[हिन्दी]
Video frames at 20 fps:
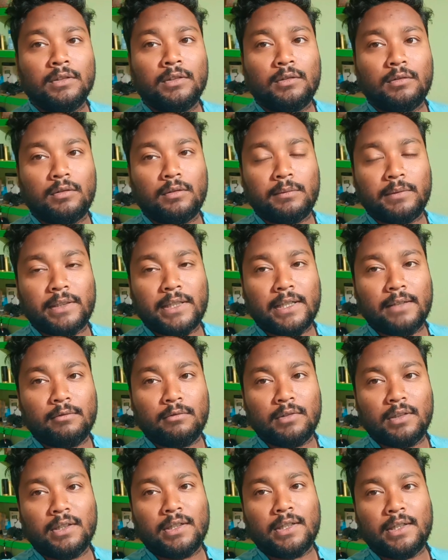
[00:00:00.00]
अभी खाऊंगा
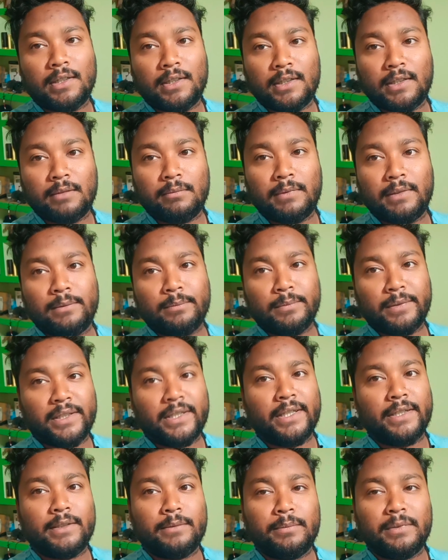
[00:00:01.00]
खाने के बाद मैं
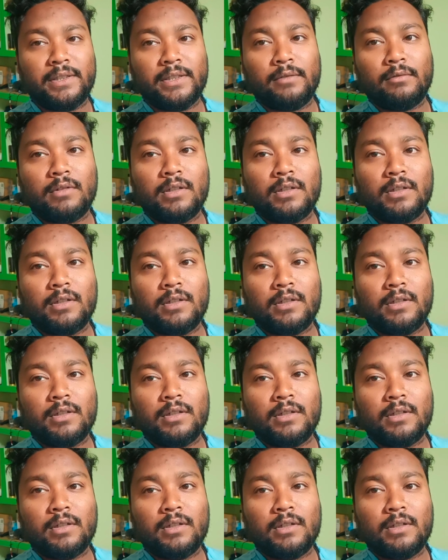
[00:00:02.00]
खेत में जाऊंगा